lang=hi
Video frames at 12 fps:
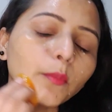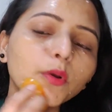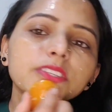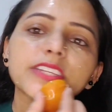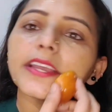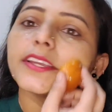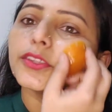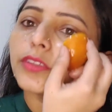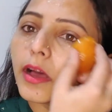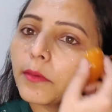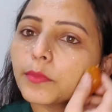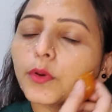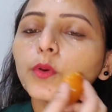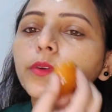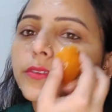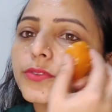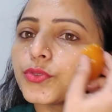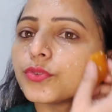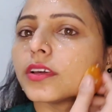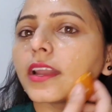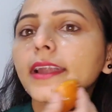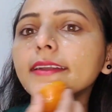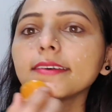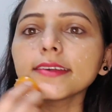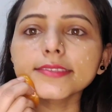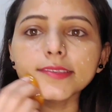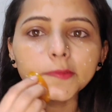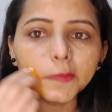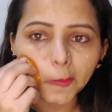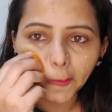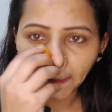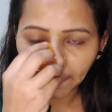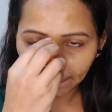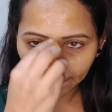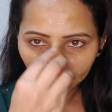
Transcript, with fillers: आपको चाहिए तो आप और शुगर ऐड कर सकते हैं